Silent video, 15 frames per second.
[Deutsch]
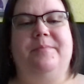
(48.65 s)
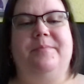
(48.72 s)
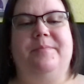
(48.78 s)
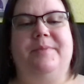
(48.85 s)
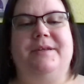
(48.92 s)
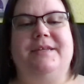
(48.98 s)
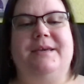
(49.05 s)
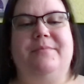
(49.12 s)

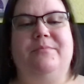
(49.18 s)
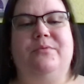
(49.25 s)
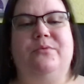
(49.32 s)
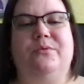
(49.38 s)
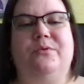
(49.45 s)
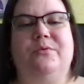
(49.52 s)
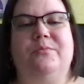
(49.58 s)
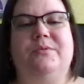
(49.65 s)
bei dem
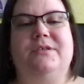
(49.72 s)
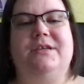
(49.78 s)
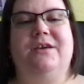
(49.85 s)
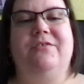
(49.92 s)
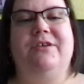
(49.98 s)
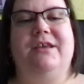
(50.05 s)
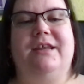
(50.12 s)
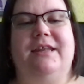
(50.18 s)
Buch muss ich auch
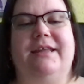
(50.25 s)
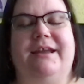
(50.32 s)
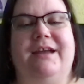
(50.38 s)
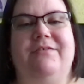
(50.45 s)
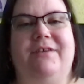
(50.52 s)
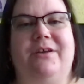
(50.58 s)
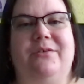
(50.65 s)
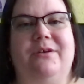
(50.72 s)
wieder eine
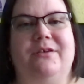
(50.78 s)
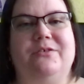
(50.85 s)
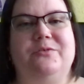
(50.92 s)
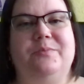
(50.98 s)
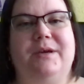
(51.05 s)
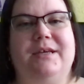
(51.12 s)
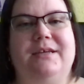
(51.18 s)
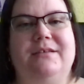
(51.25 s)
Triggerwarnung
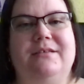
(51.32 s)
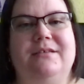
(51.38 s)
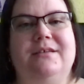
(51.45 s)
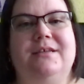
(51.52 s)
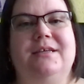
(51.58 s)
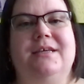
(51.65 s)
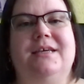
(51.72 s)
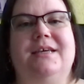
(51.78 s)
aussprechen.
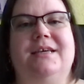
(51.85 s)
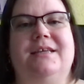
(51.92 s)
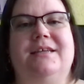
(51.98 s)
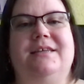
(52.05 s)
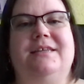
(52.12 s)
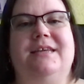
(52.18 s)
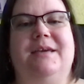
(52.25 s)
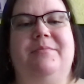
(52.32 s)

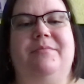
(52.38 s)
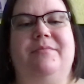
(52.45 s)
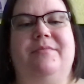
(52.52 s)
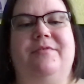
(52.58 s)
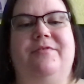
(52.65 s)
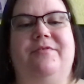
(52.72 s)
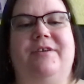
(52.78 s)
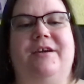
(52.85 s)
Die Themen
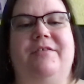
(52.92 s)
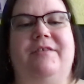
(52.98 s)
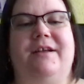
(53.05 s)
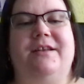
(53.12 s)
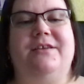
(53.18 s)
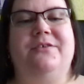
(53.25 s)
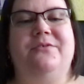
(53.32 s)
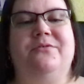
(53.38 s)

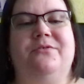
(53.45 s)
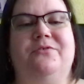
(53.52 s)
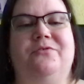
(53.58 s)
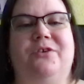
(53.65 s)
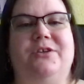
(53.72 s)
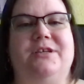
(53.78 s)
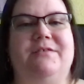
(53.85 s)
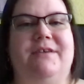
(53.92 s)
Vergewaltigung und
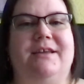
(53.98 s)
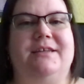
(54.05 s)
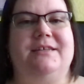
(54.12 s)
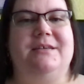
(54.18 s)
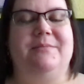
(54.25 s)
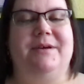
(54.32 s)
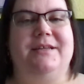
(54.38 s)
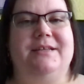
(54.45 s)
Folter werden
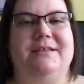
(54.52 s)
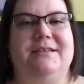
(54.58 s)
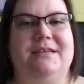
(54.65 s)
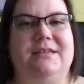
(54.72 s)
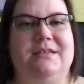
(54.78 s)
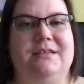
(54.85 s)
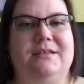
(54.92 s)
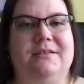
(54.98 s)
thematisiert.